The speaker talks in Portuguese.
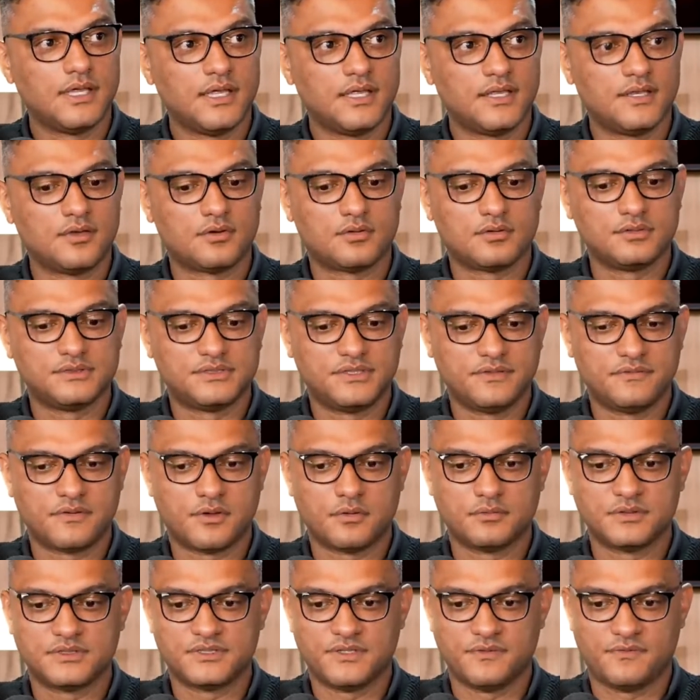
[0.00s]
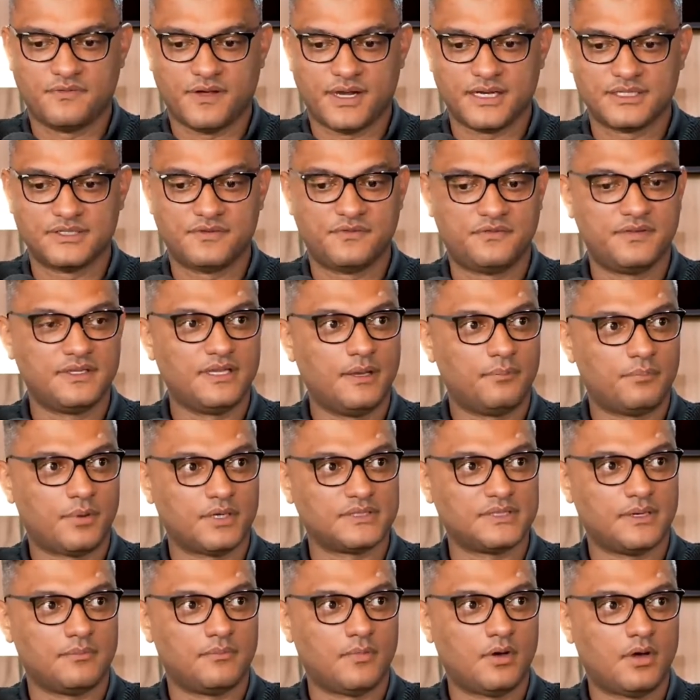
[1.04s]
Inclusive, quando se fala de vida
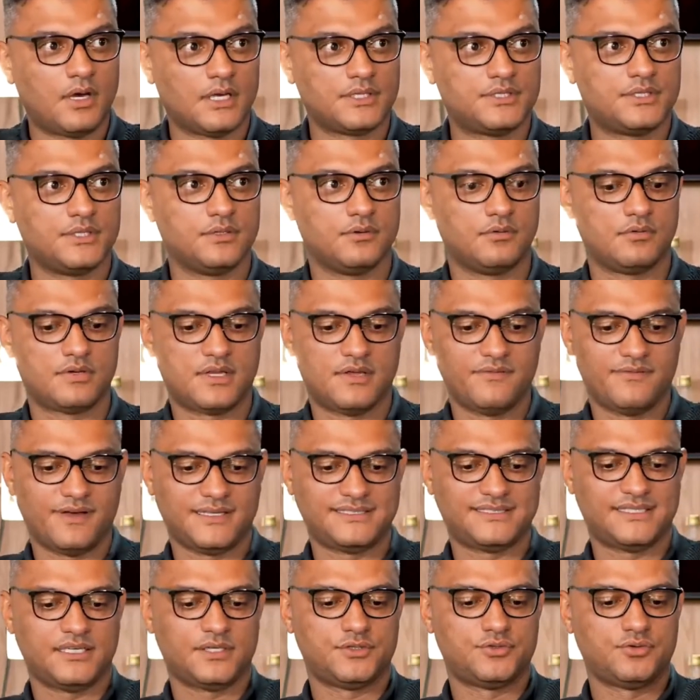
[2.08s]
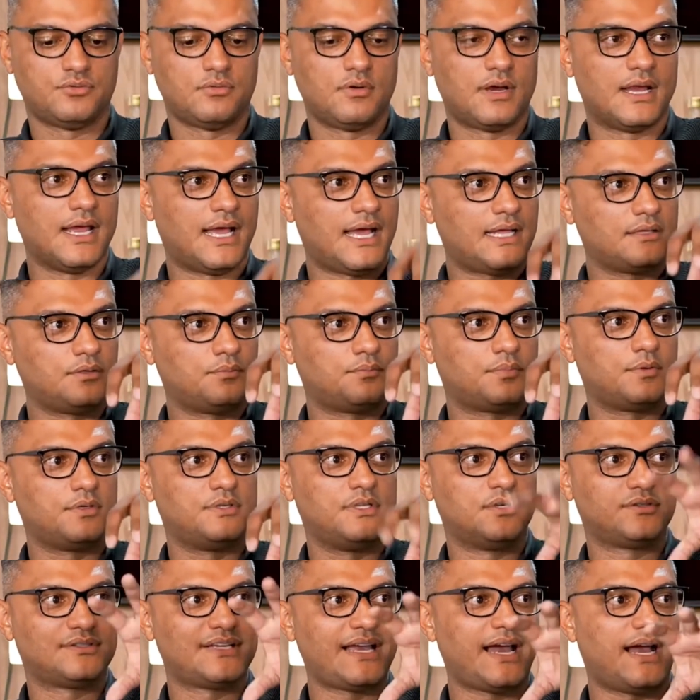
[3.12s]
após a morte, o que vai ser julgado por
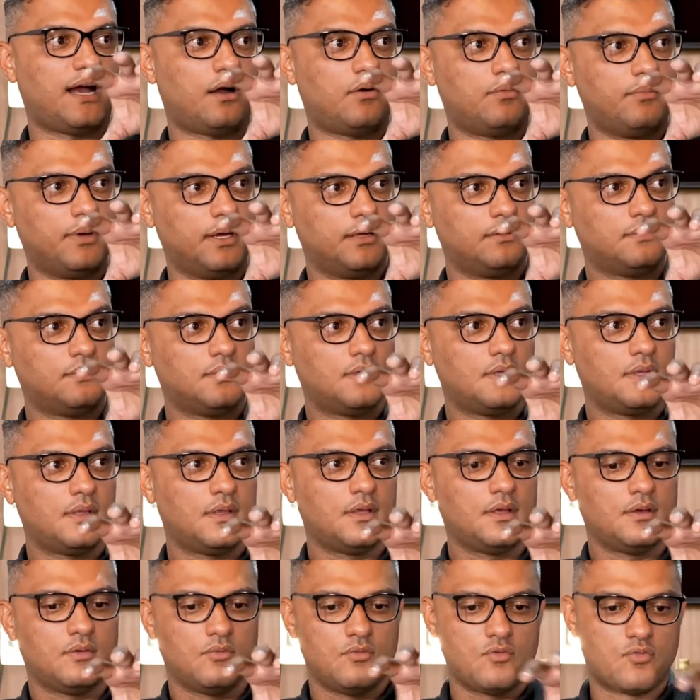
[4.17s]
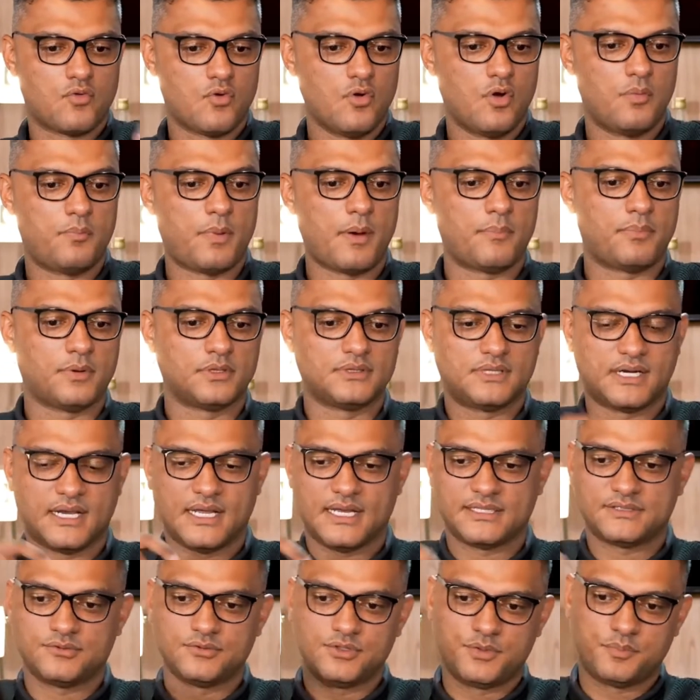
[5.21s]
Deus é a alma. O corpo
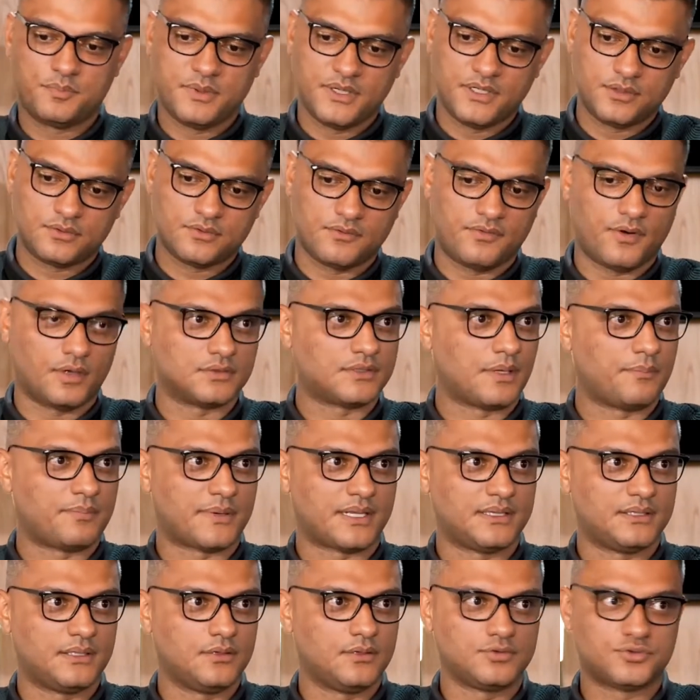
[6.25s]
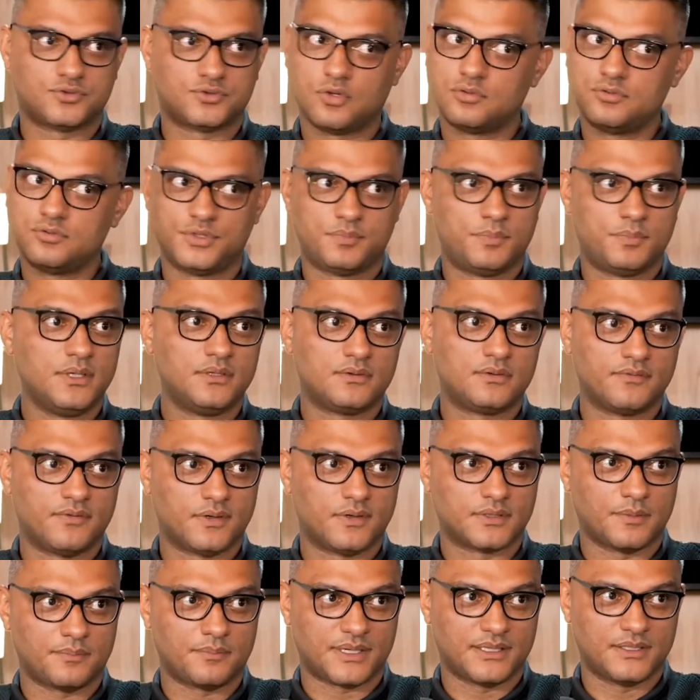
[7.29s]
apodrece, o espírito volta para Deus, todo espírito
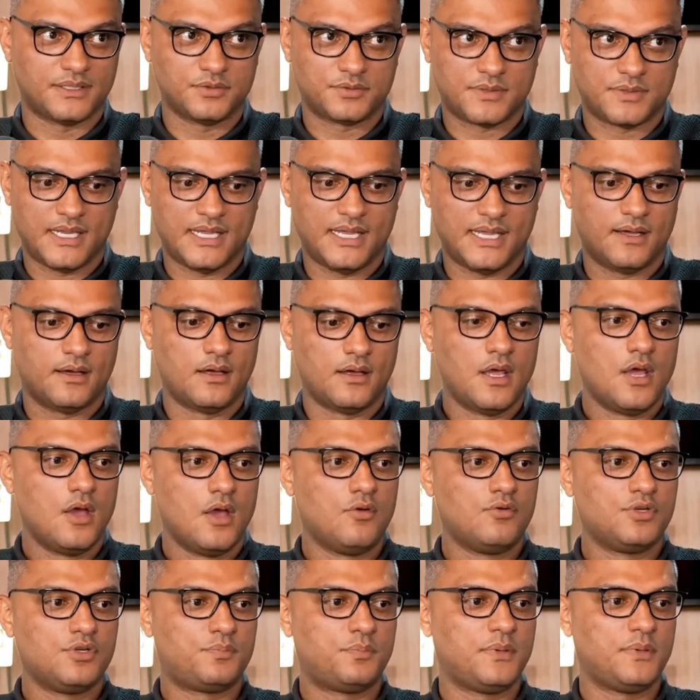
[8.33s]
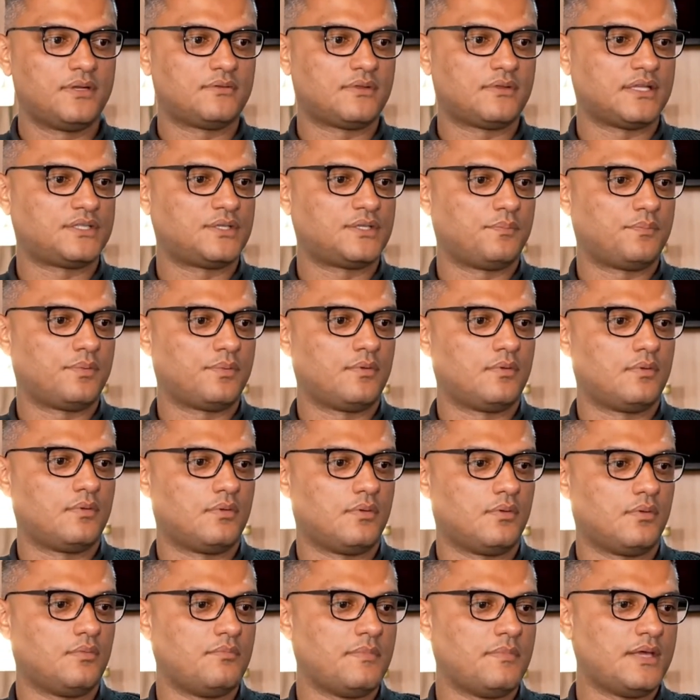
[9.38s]
volta para Deus. Que é, o espírito é tipo
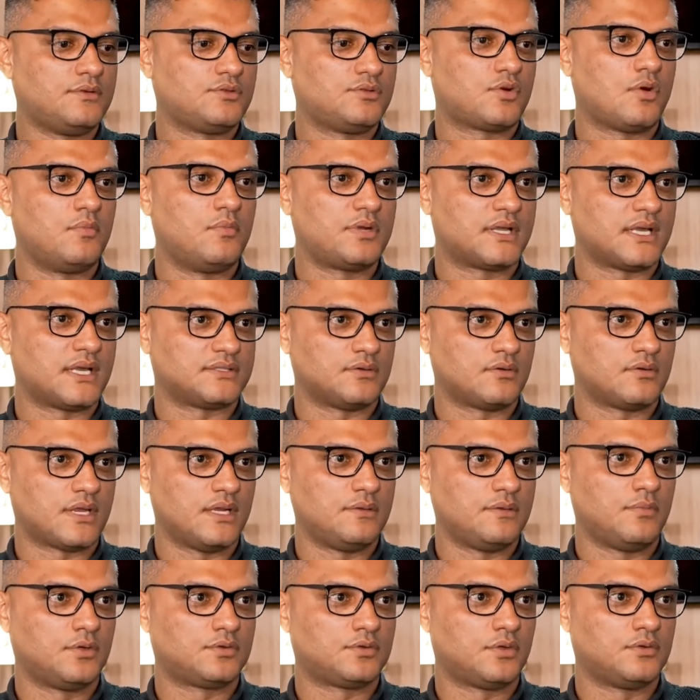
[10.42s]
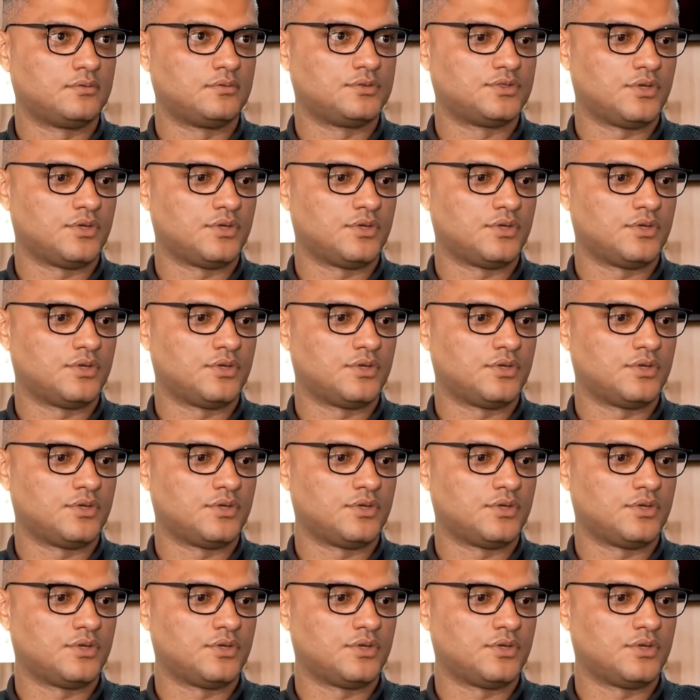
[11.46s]
o meio de comunicação que ele botou no